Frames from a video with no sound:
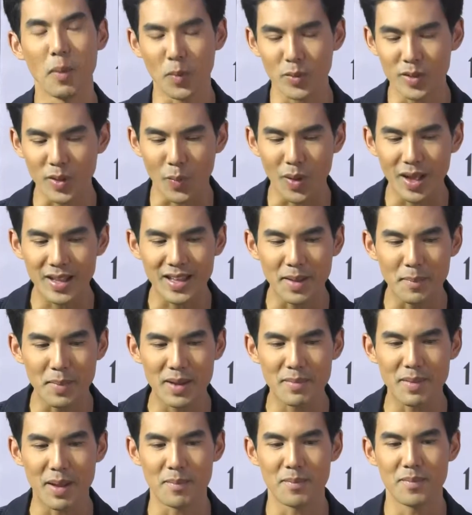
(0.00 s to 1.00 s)
อผมรู้สึกว่าถ้า
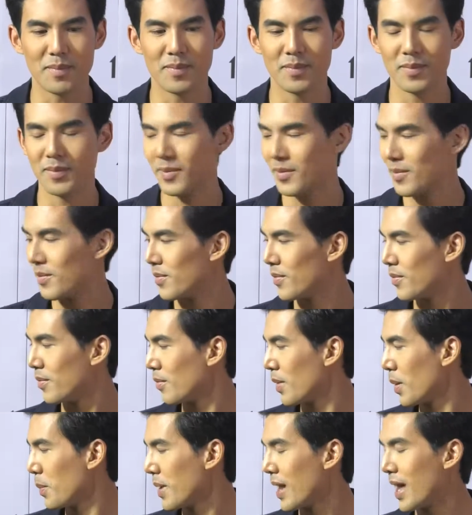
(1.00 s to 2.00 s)
มันแบบ
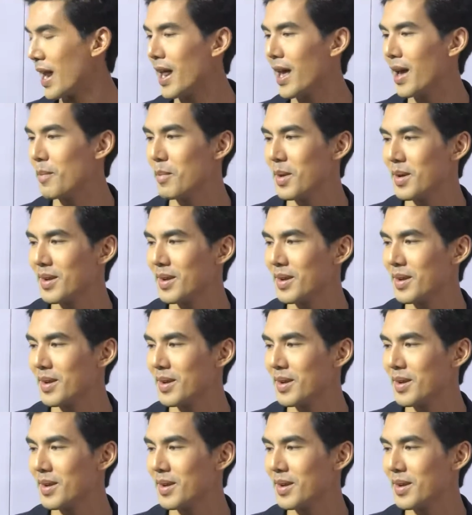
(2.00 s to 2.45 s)
มันมีอะไร